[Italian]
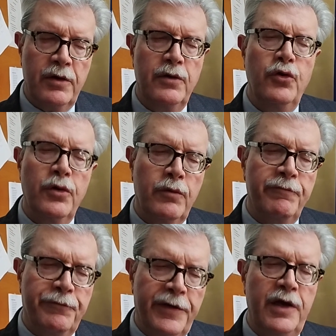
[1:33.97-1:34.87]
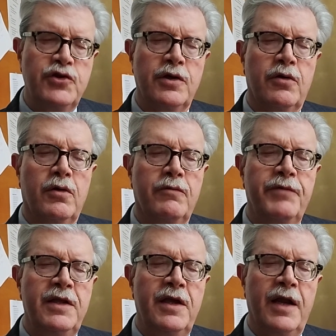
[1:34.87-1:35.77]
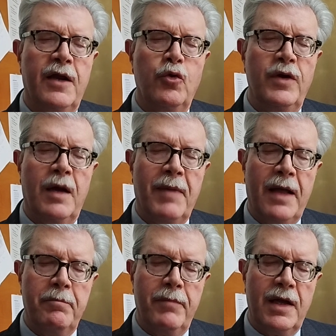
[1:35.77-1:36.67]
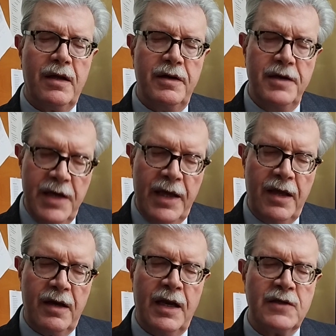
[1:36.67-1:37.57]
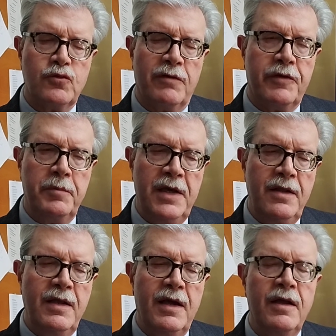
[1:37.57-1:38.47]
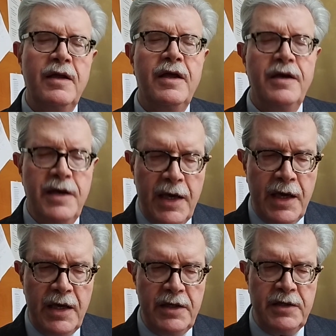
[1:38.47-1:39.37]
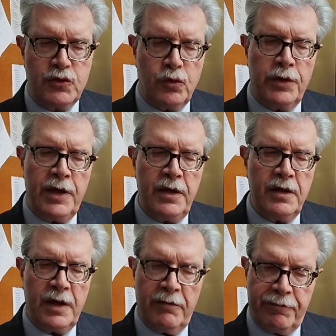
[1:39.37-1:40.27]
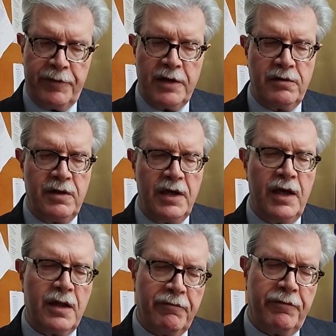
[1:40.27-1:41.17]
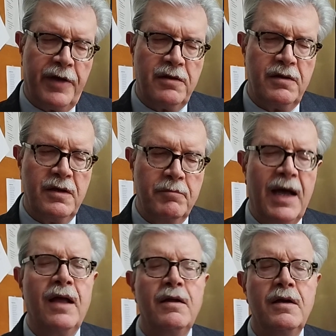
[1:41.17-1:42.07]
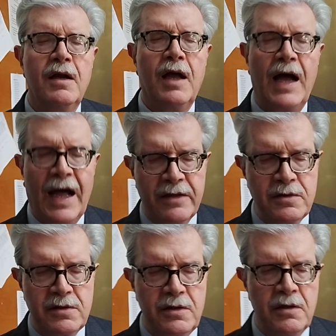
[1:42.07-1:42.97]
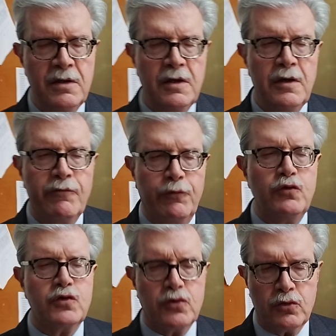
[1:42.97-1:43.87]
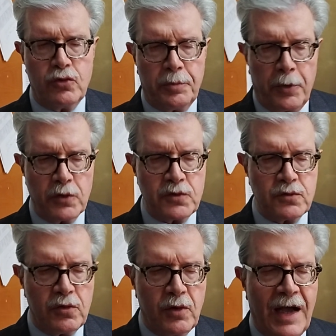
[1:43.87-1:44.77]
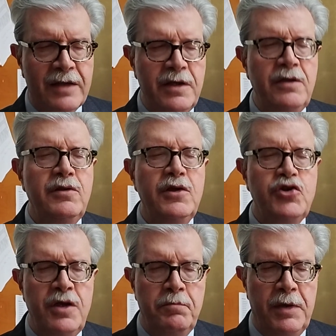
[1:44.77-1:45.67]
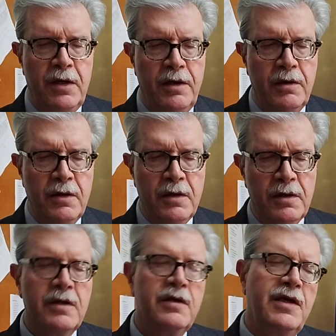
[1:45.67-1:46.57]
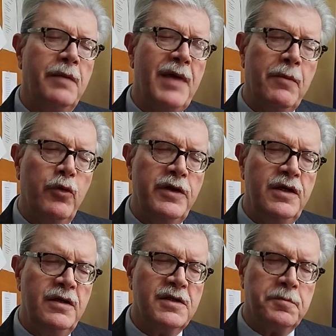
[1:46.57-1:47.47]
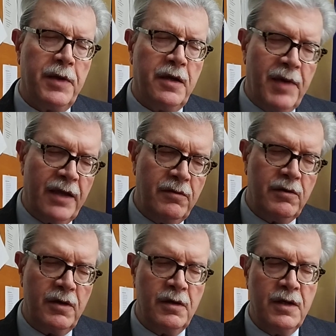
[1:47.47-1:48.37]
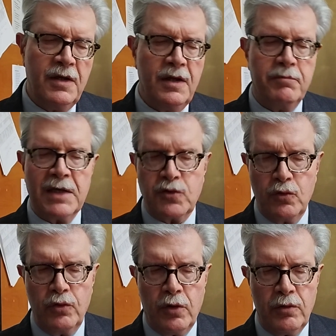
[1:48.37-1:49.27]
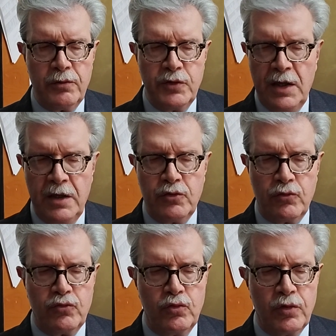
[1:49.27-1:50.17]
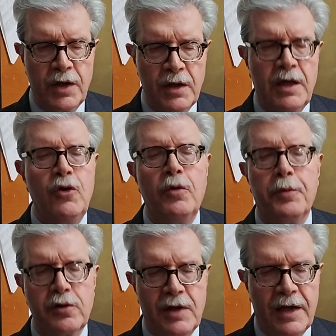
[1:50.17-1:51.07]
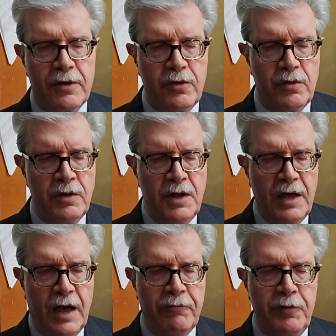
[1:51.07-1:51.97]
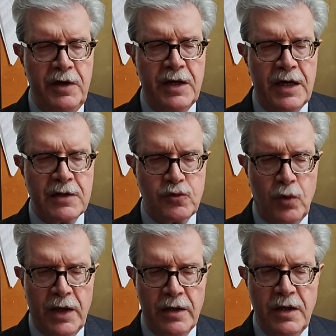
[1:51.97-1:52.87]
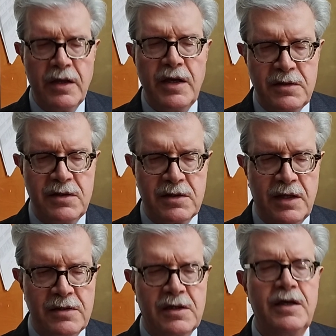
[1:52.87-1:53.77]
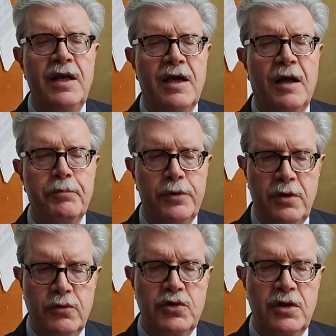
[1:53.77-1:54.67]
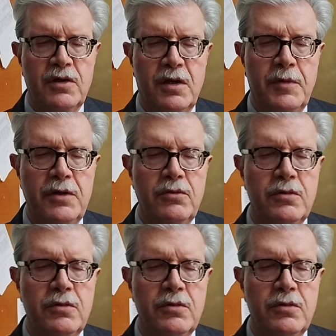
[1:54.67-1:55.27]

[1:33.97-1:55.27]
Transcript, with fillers: non fecero vedere a lui la mamma, né la sua famiglia, né i suoi effetti ed affetti, ma anzi fu sottoposto ad indicibili, chiamiamoli sperimenti, ma sono delle torture che lo portarono a finire la sua vita esistenza nel campo di concentramento.